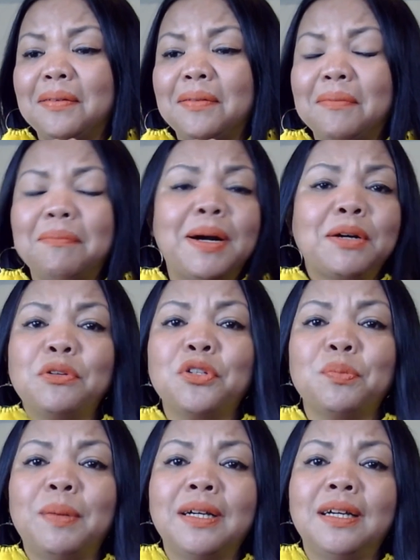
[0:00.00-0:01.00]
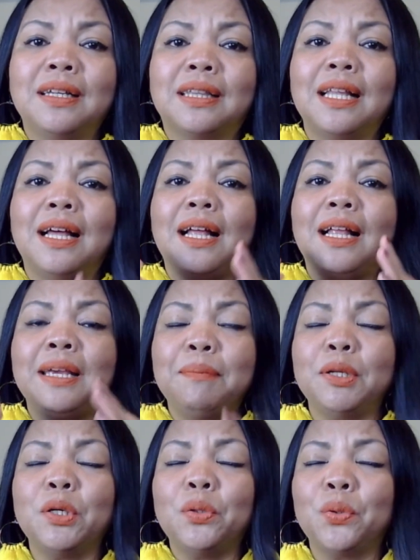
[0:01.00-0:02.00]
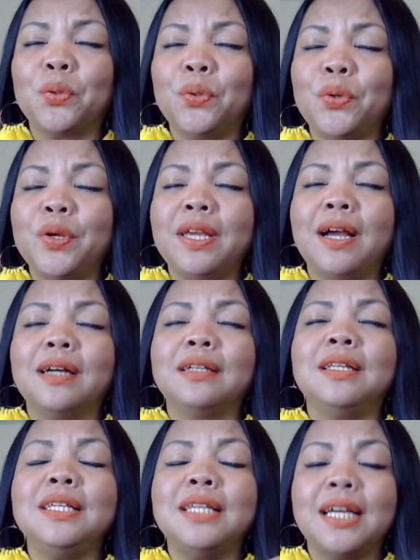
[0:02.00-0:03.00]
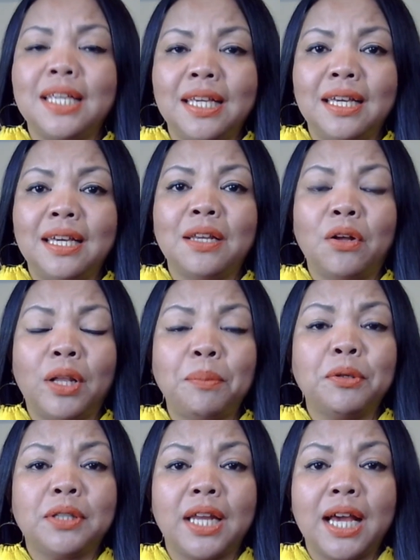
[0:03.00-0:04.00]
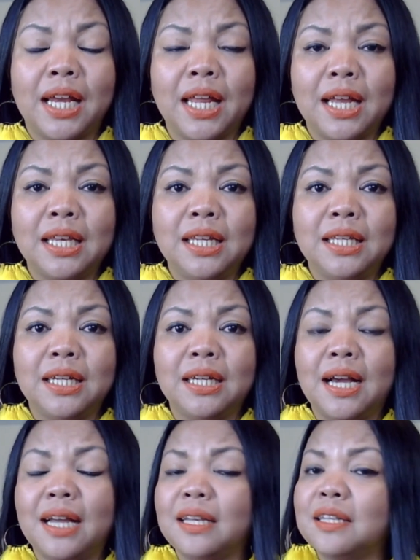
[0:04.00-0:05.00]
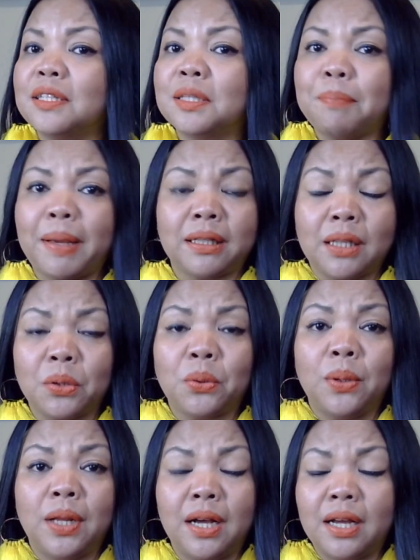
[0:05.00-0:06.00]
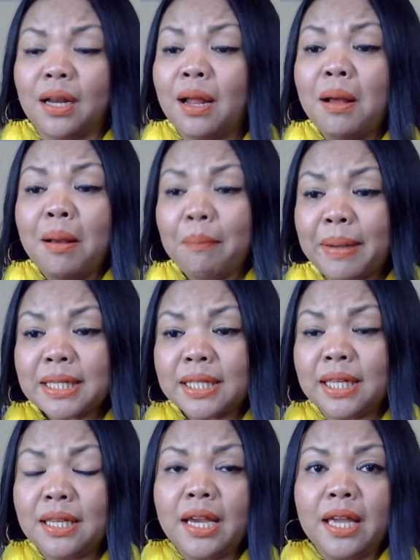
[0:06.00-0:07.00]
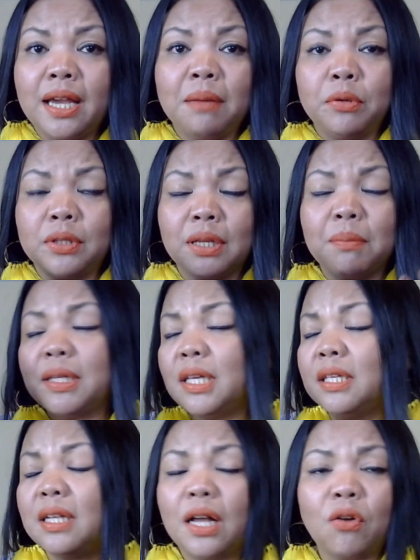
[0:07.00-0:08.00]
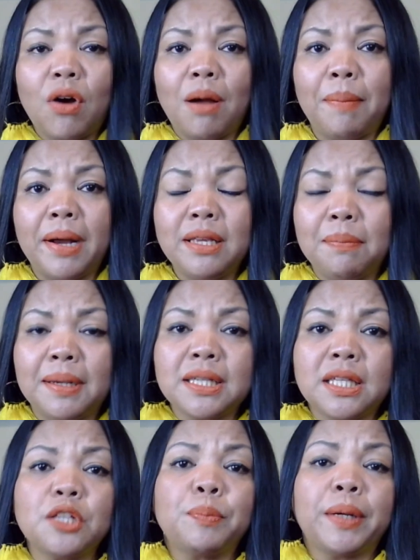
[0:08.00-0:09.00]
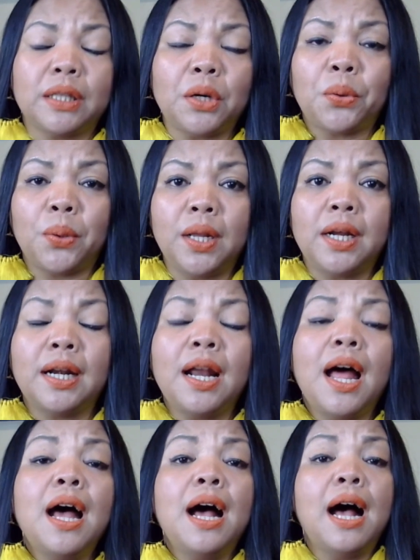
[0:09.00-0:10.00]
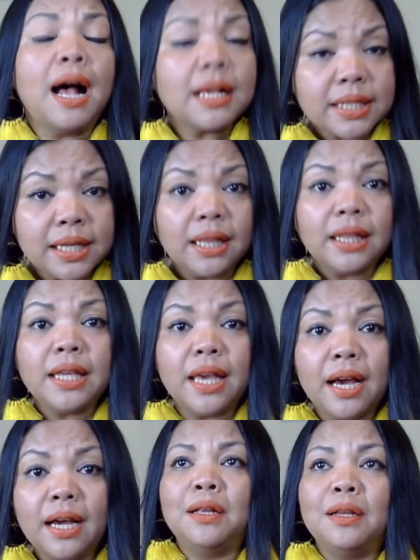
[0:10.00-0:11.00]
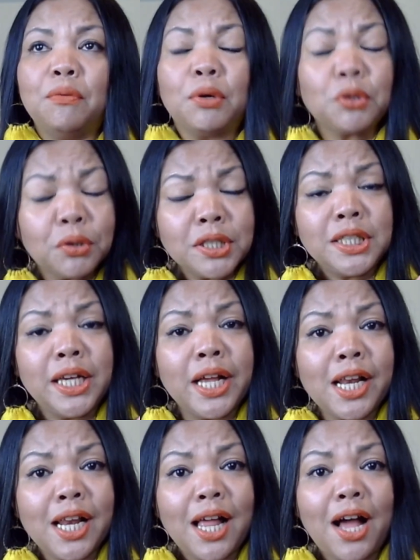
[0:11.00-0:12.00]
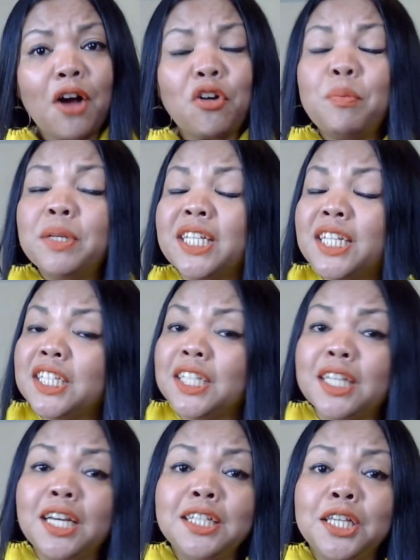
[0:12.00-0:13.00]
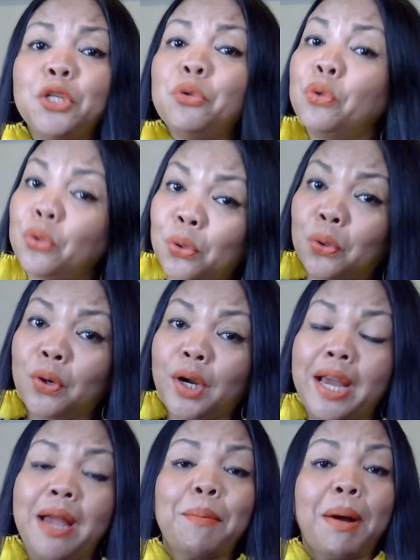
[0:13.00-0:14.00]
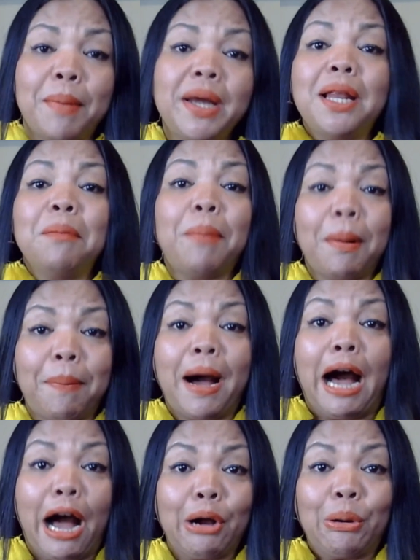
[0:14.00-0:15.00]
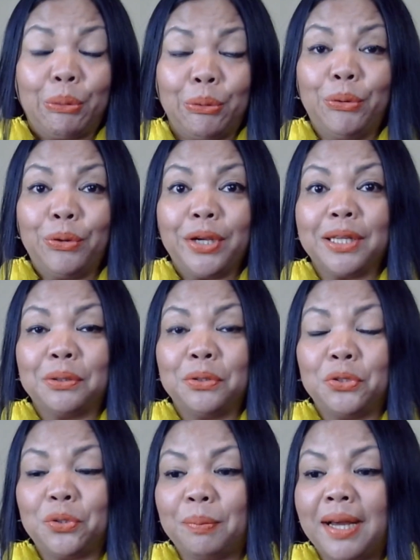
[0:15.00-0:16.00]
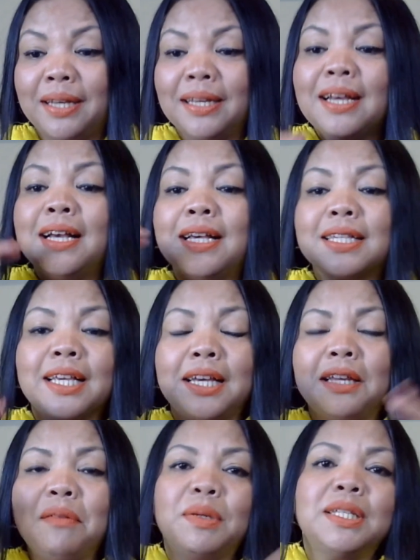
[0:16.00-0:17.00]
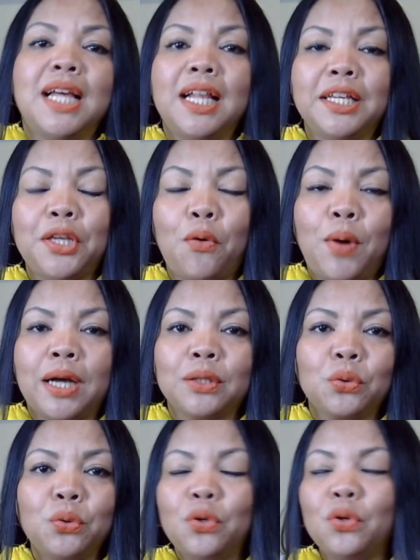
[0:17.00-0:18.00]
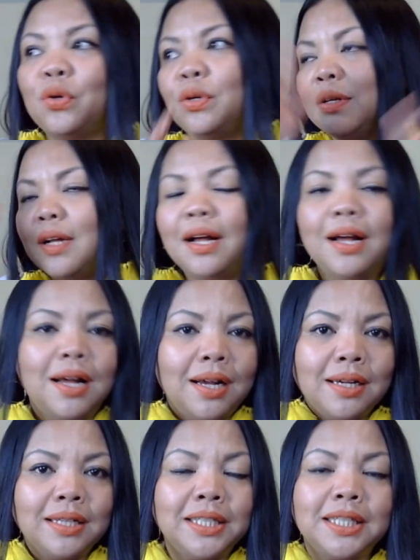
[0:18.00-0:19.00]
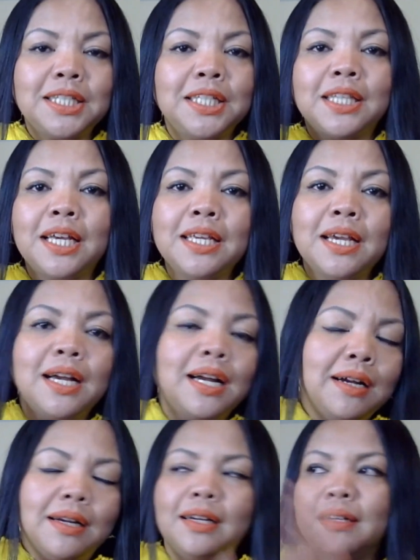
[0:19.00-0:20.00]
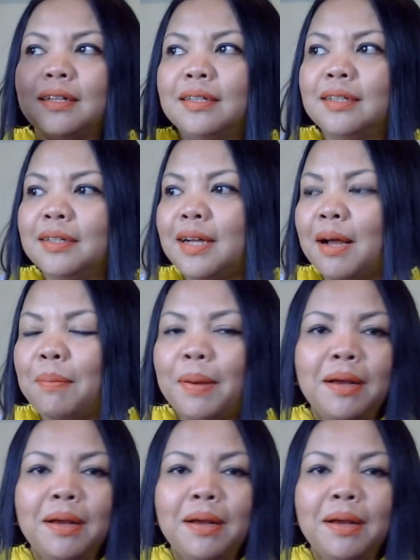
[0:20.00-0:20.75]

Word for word: Bagus banget himne guru yang dinyanyiin oleh Putri Aryani dengan spektakular pastinya ya Putri menyanyi lagu apa aja pasti spektakular hasilnya waktu kecil aku bercita-cita jadi guru loh kayak mama dan papa aku gitu cuman seiring berjalannya waktu eh, cita-citanya uh, apa